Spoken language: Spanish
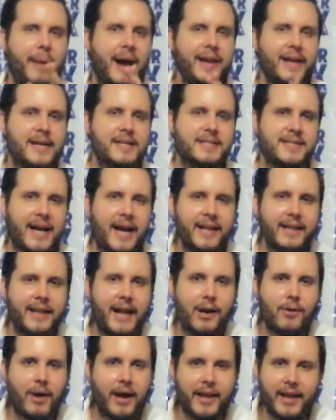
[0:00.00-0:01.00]
Vaya
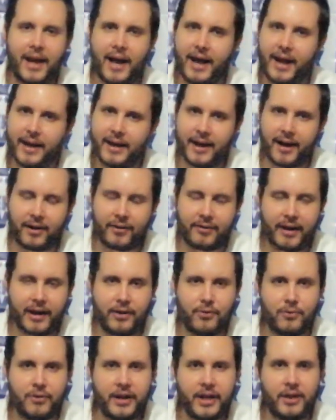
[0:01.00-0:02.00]
escándalo allá en el
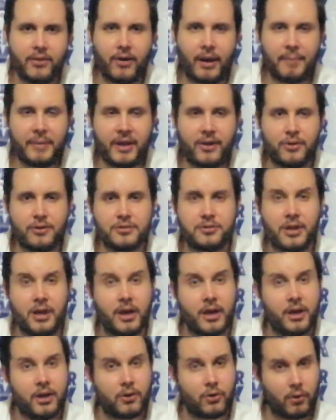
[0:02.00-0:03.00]
Reino Unido, amigos,